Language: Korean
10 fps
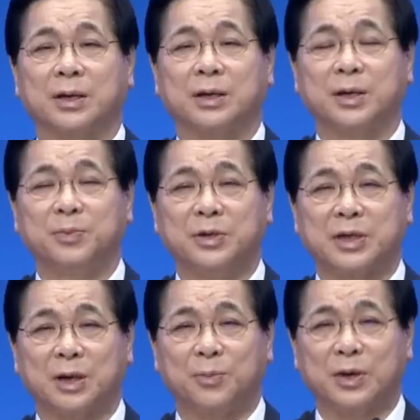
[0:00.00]
힘든
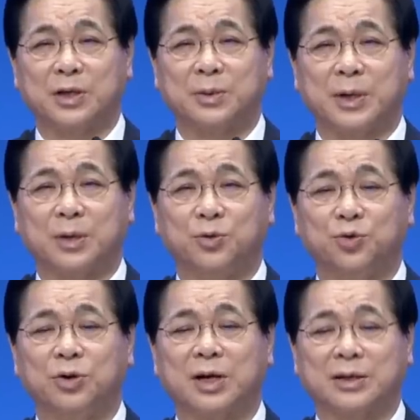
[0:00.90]
시간을 보냈지만
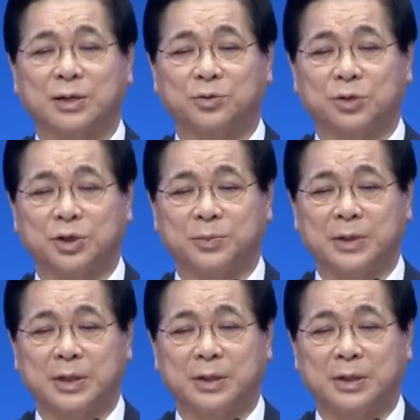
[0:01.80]
유익을 가다 준 것입니다.